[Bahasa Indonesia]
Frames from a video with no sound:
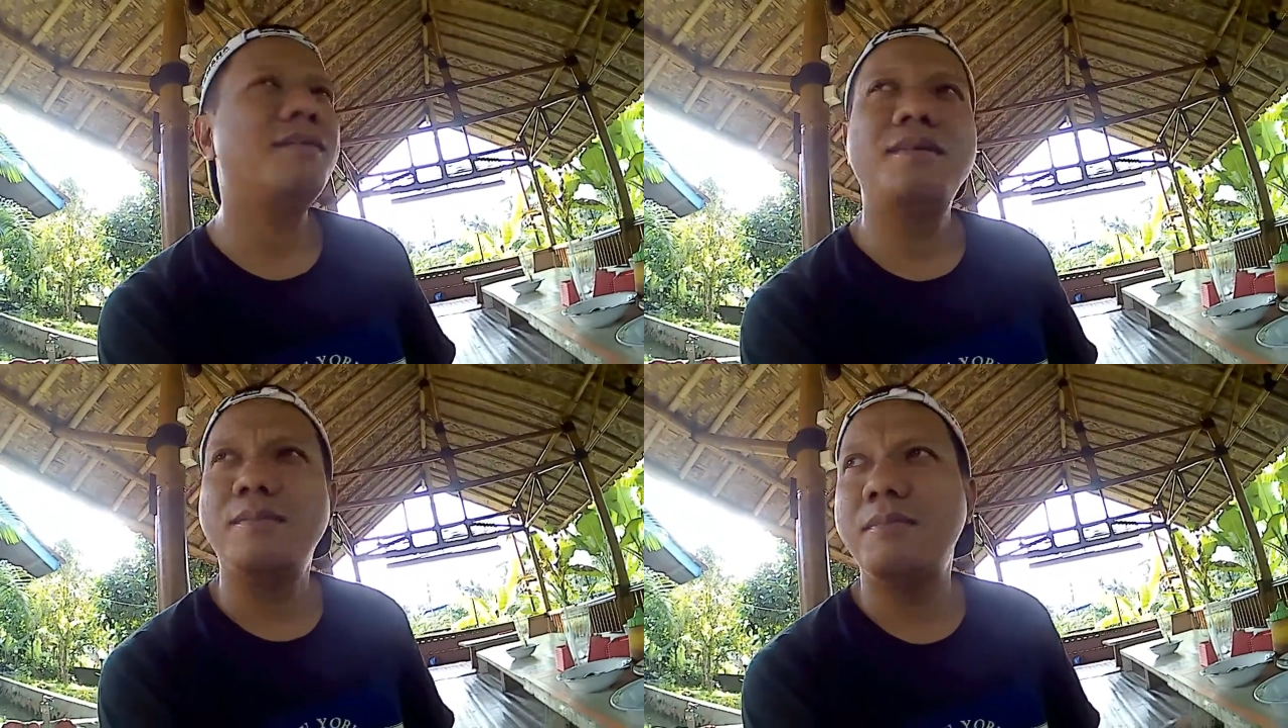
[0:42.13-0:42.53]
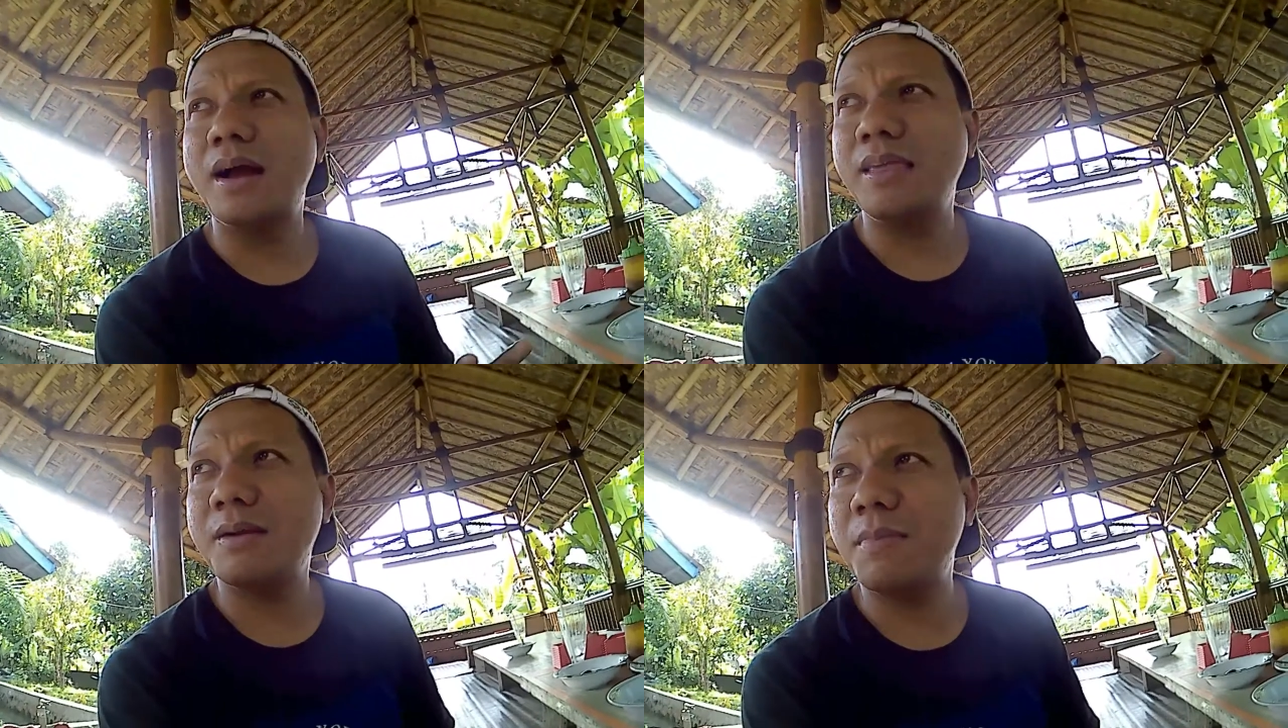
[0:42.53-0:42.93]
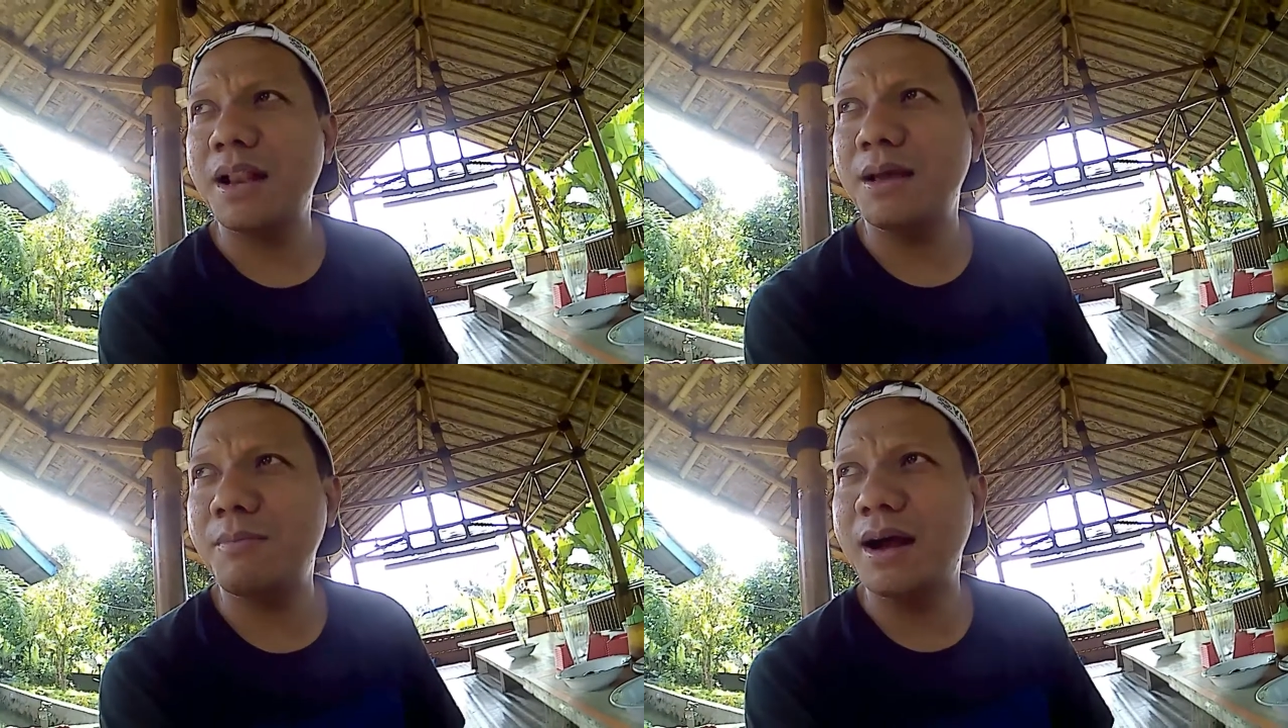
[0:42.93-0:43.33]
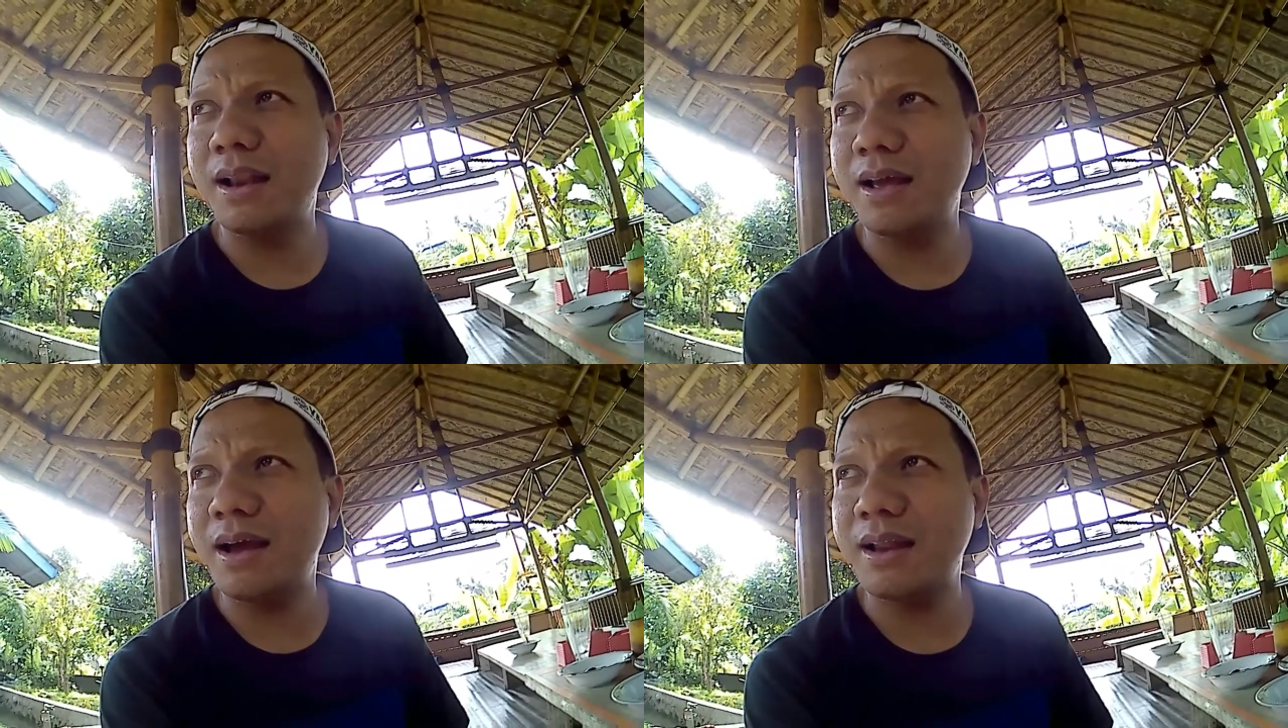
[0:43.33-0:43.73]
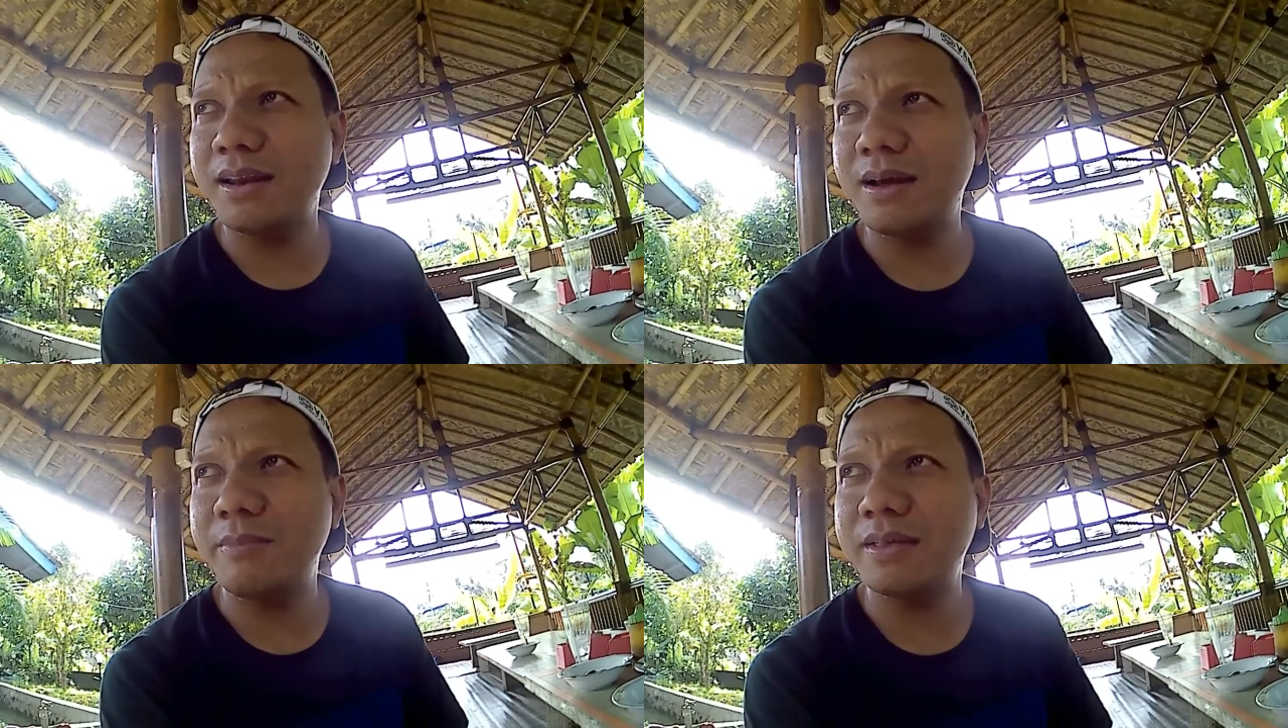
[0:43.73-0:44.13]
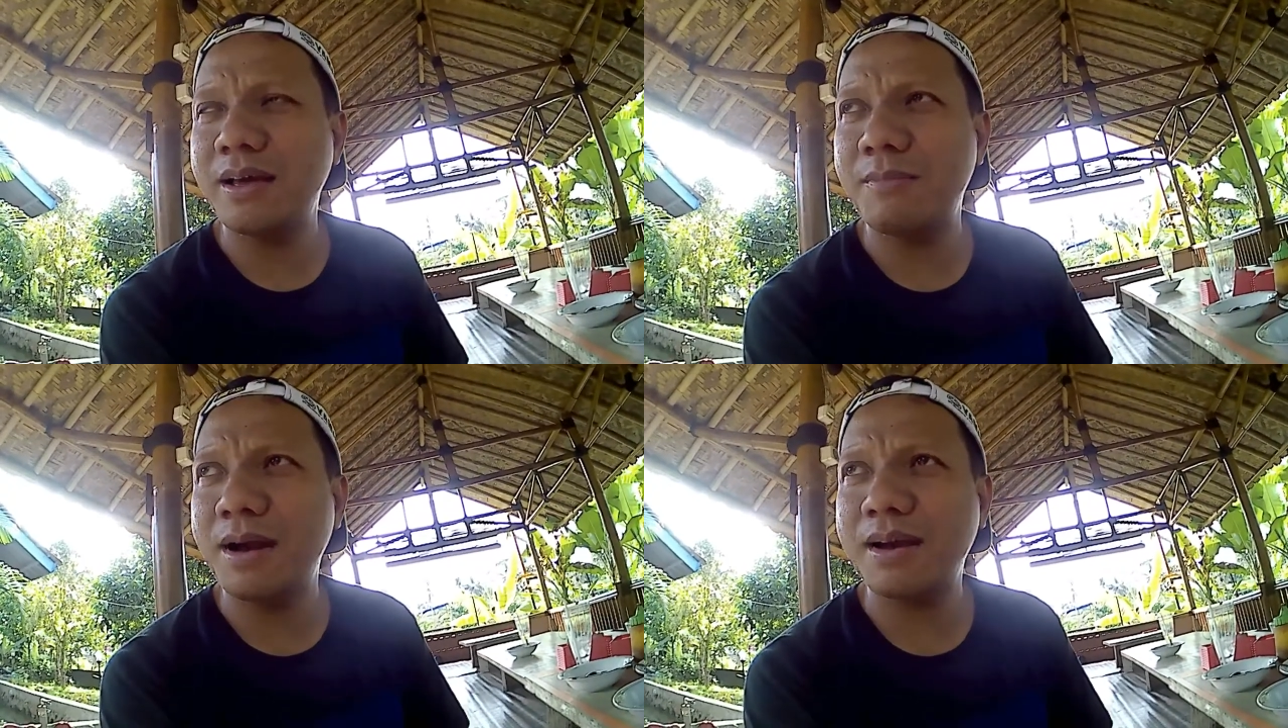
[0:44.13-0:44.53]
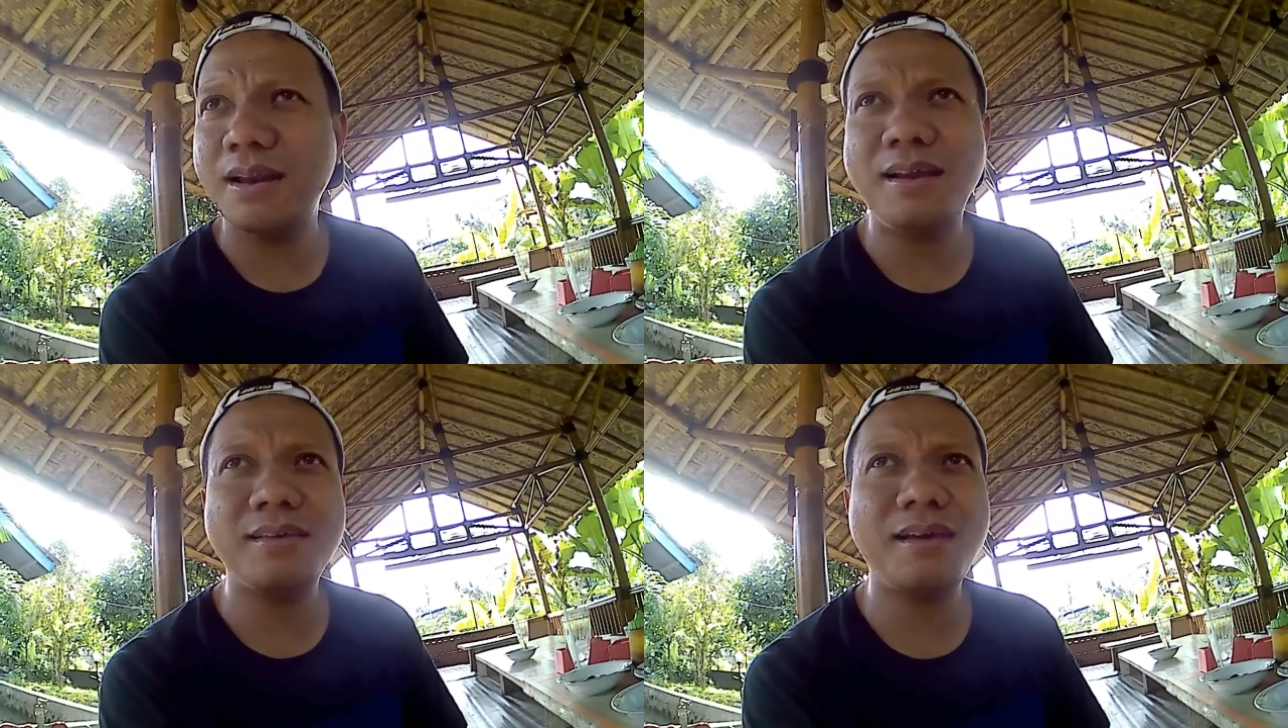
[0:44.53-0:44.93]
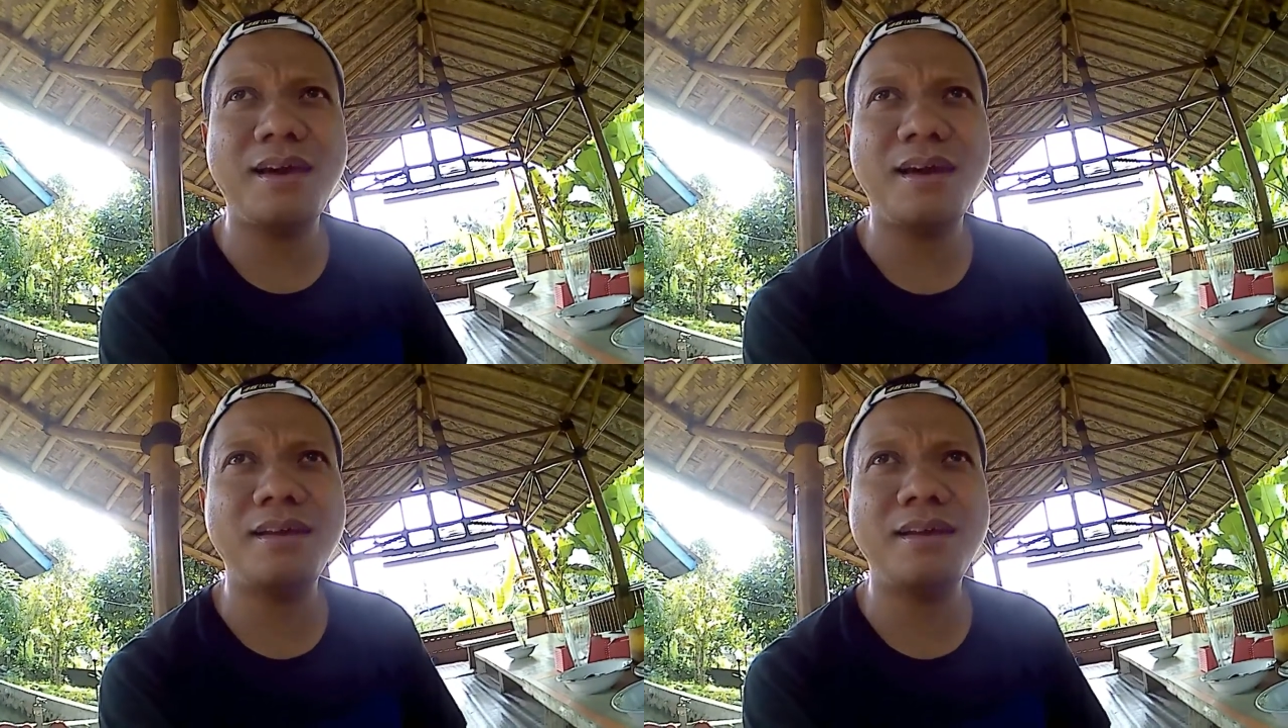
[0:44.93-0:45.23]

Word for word: banyak bale-bale, Anda bisa makan lesehan.